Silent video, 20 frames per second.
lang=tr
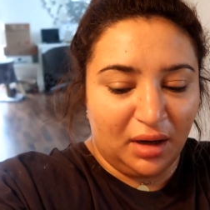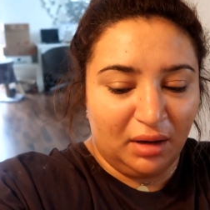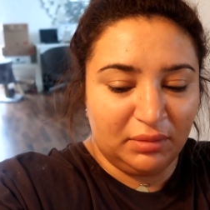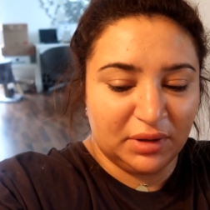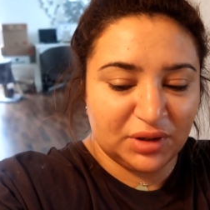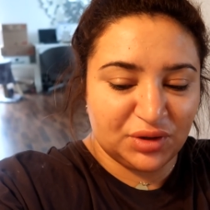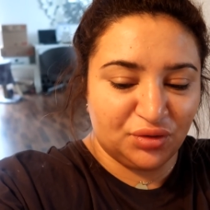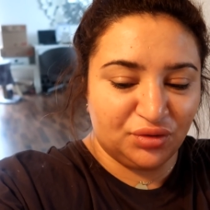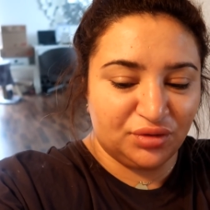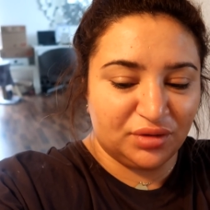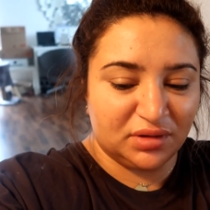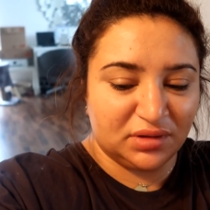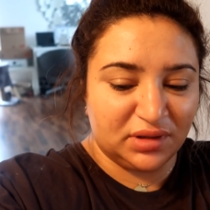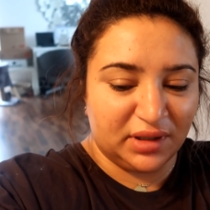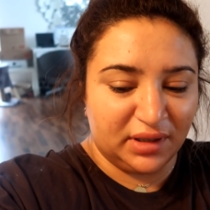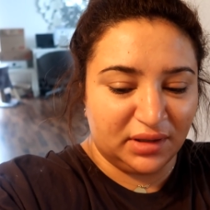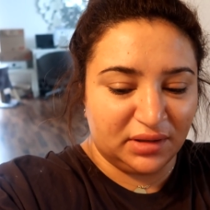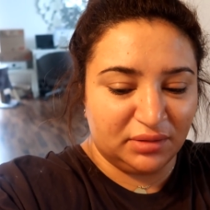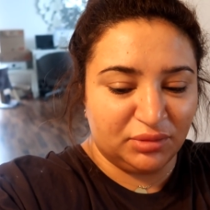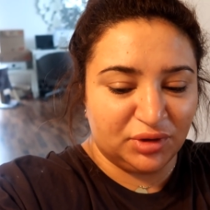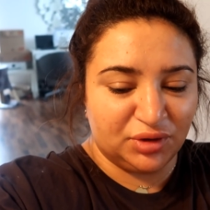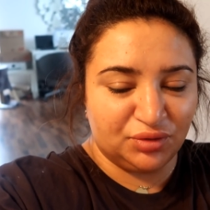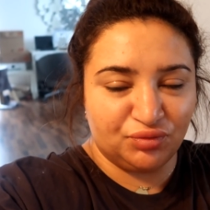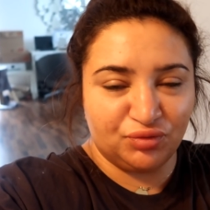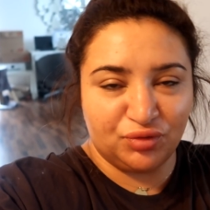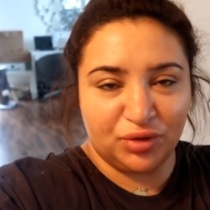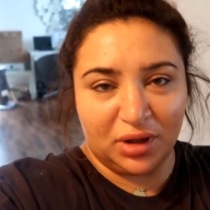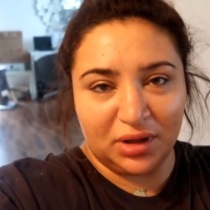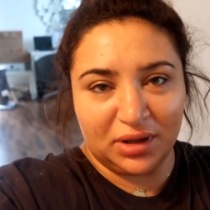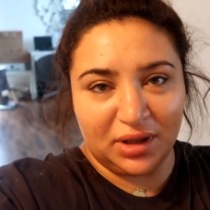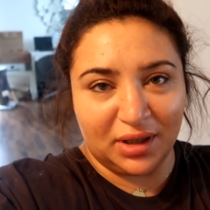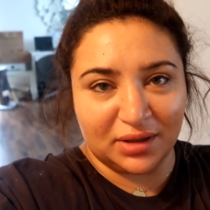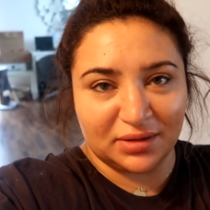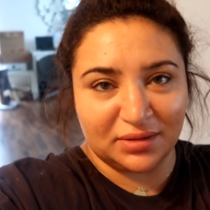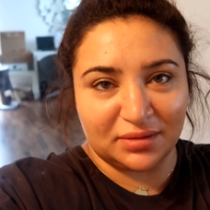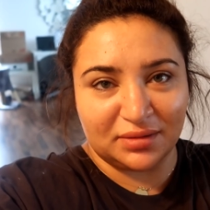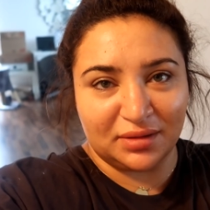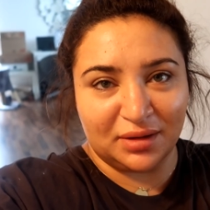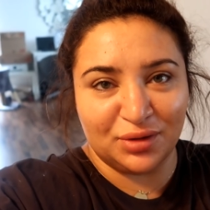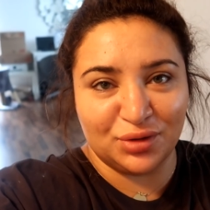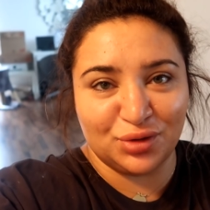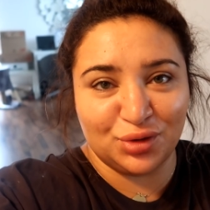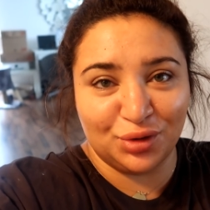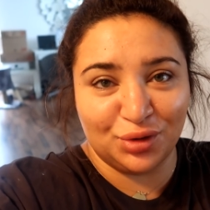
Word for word: Ama sonra dayanamadım. Burak kalktıktan